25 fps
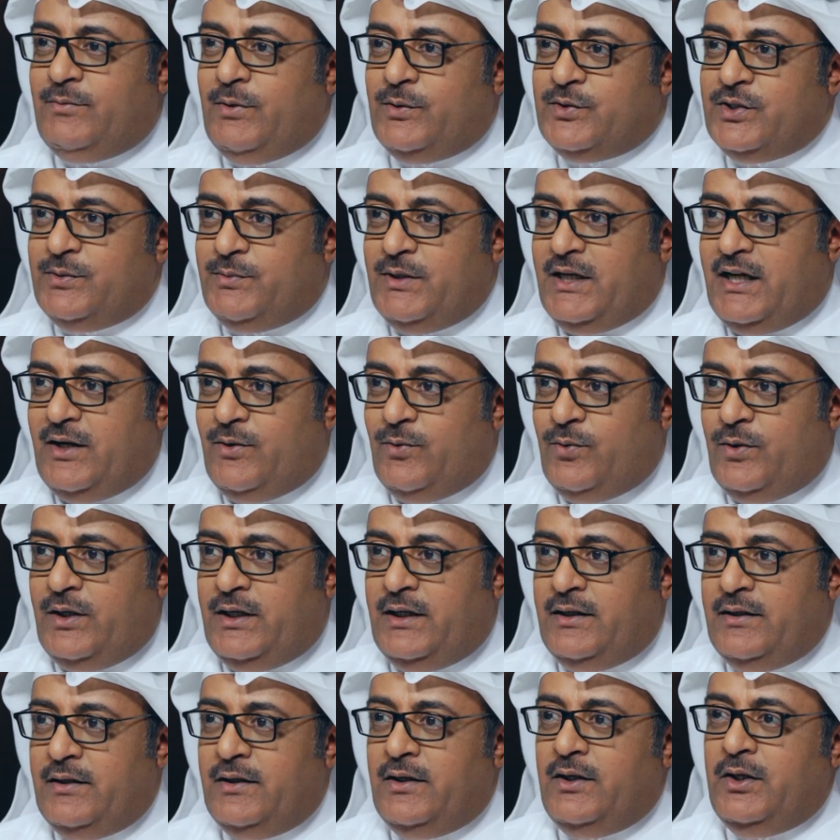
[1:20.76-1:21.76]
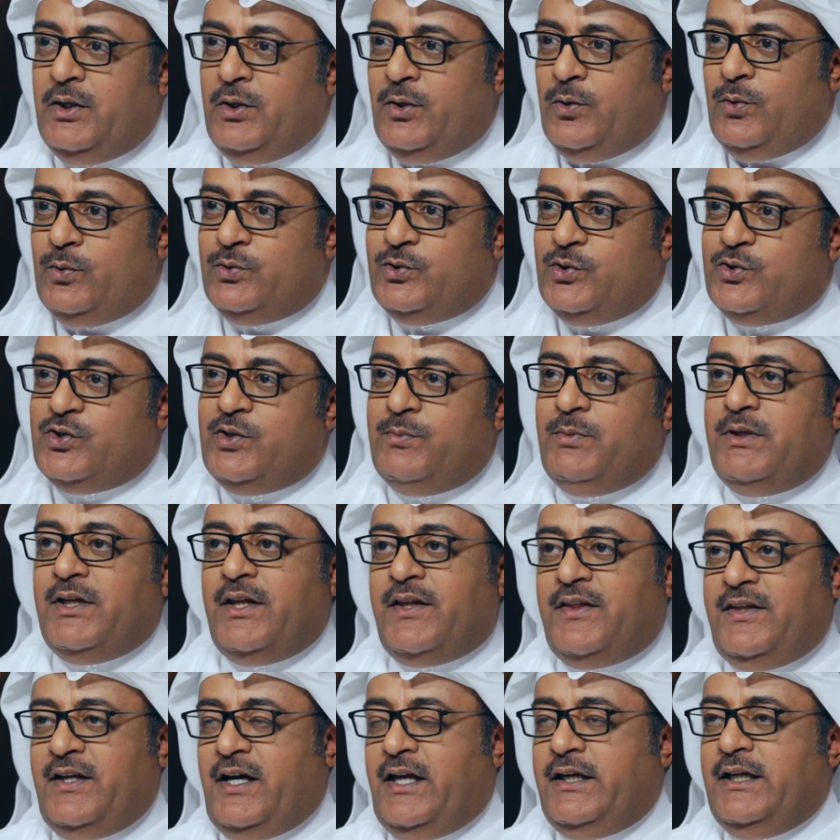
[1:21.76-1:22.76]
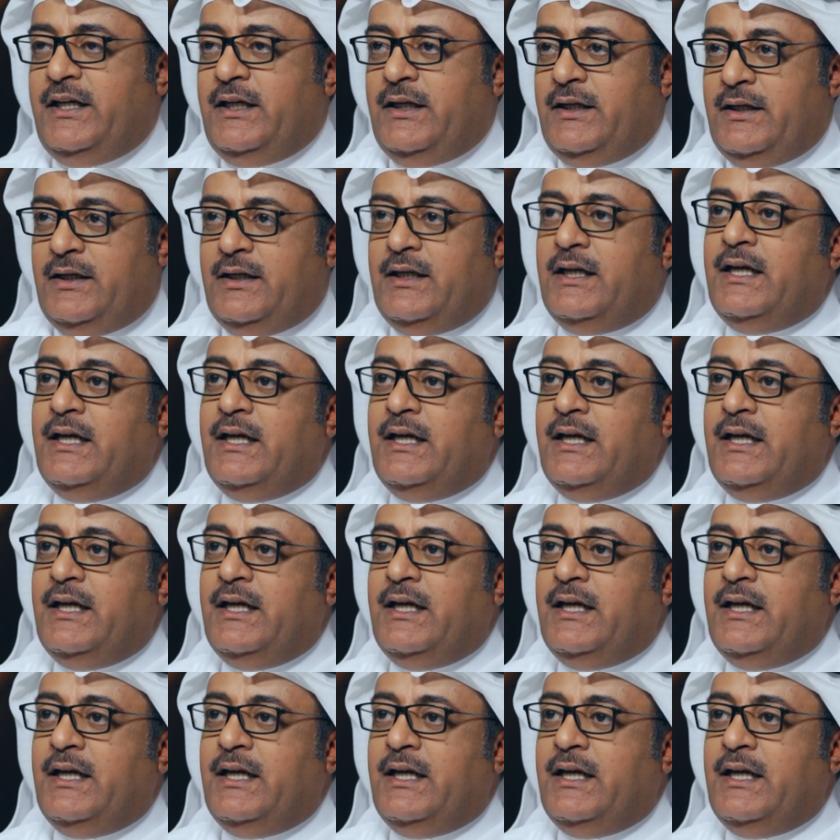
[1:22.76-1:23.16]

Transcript: الموسم الاول وجزء من الثاني وجزء